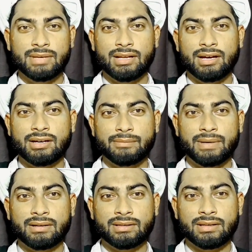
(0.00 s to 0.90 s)
मिला कर
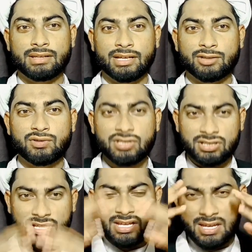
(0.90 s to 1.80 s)
पढ़ कर देखते हो
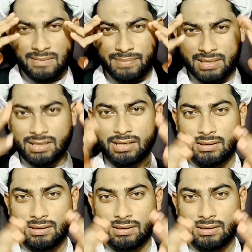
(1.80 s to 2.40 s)
जितने भी